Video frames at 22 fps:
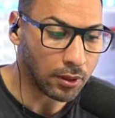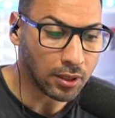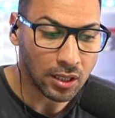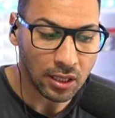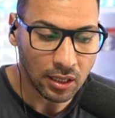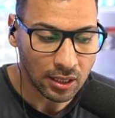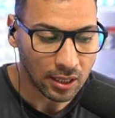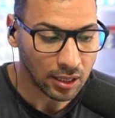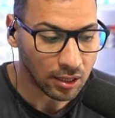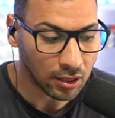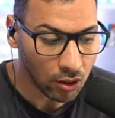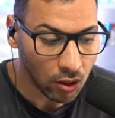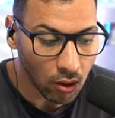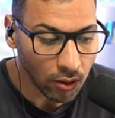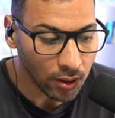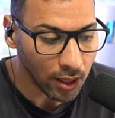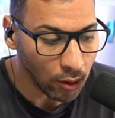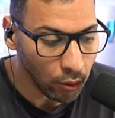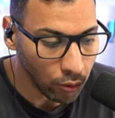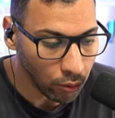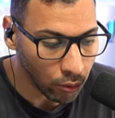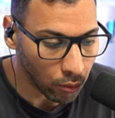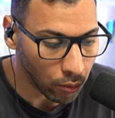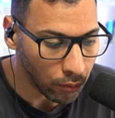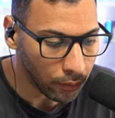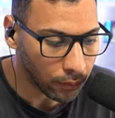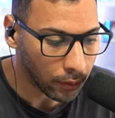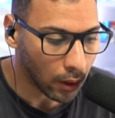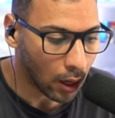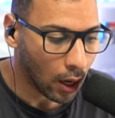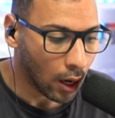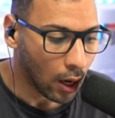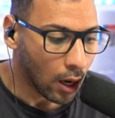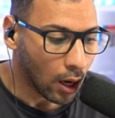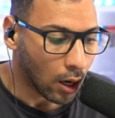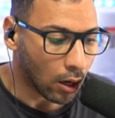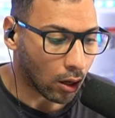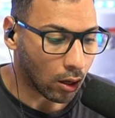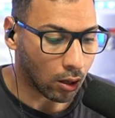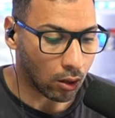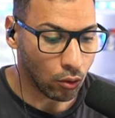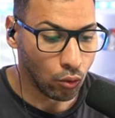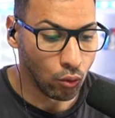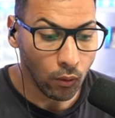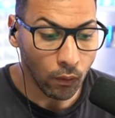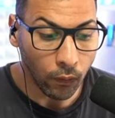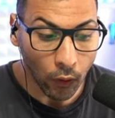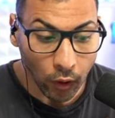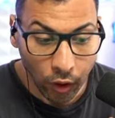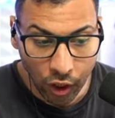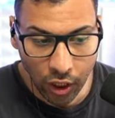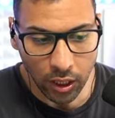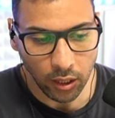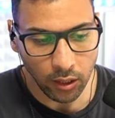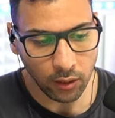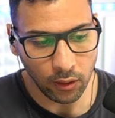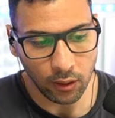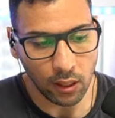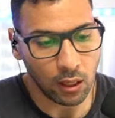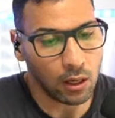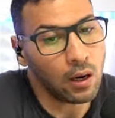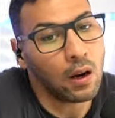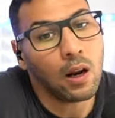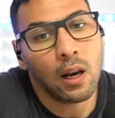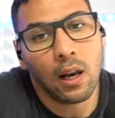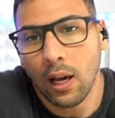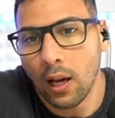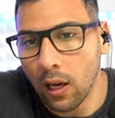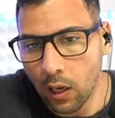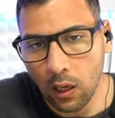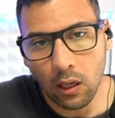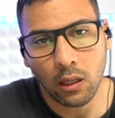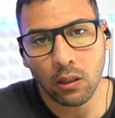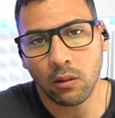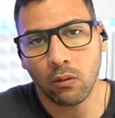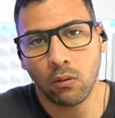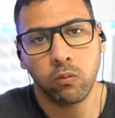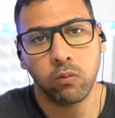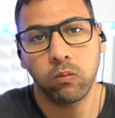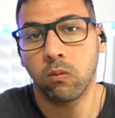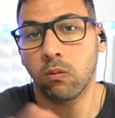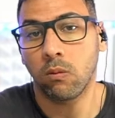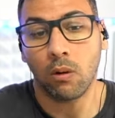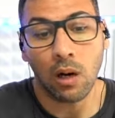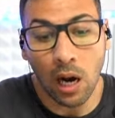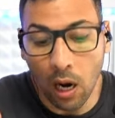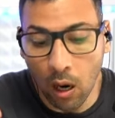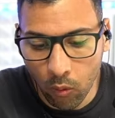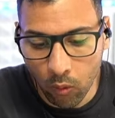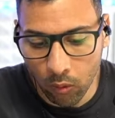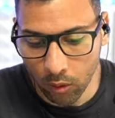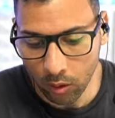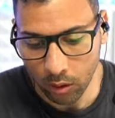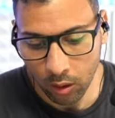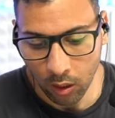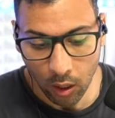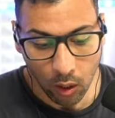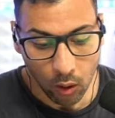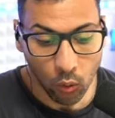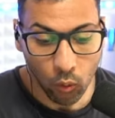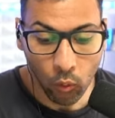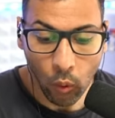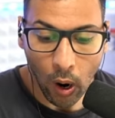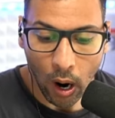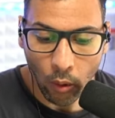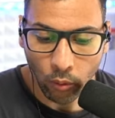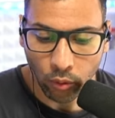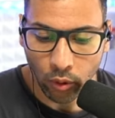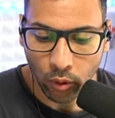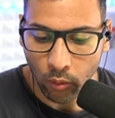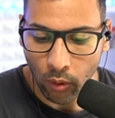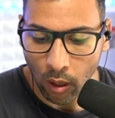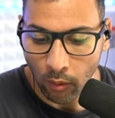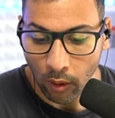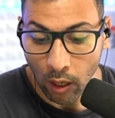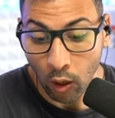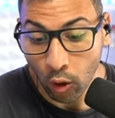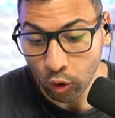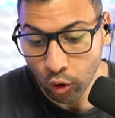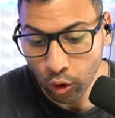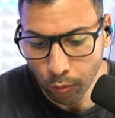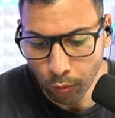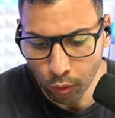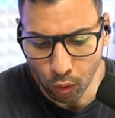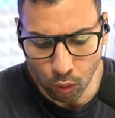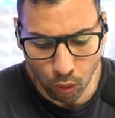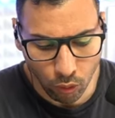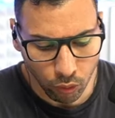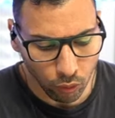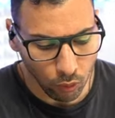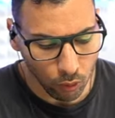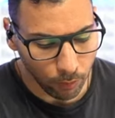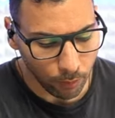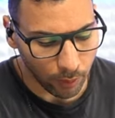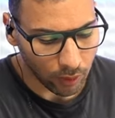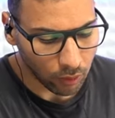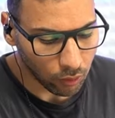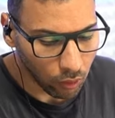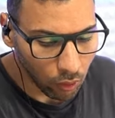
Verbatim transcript: c'est scandaleux de ouf. Euh, nouveau cheat. Alors là, waouh Waouh de waouh Alors je mute le son parce